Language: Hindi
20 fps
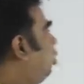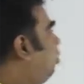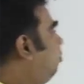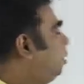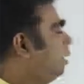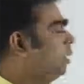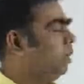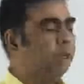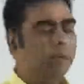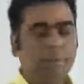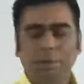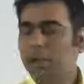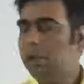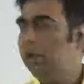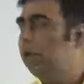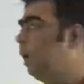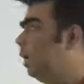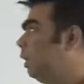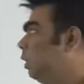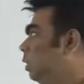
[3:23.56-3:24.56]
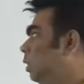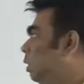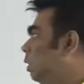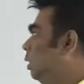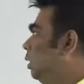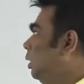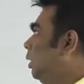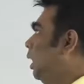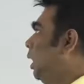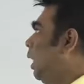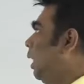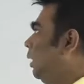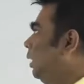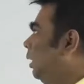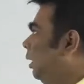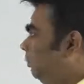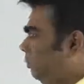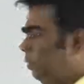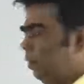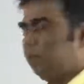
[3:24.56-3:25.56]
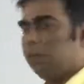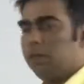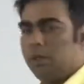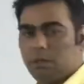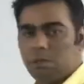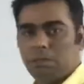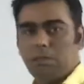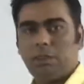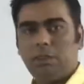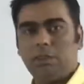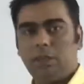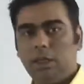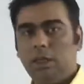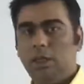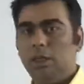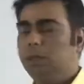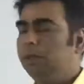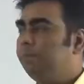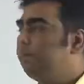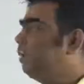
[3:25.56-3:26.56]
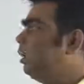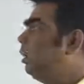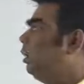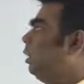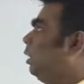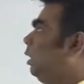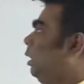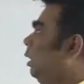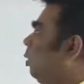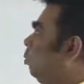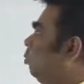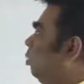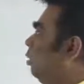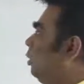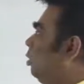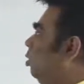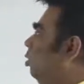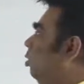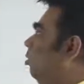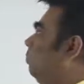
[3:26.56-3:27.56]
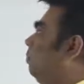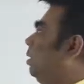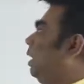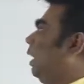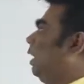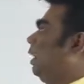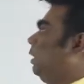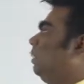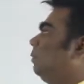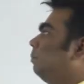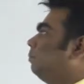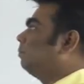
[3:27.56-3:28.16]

ऑफ अ गिवन लाइन एंड गिवन कर क्लियर है इक्वेशन ऑफ लाइन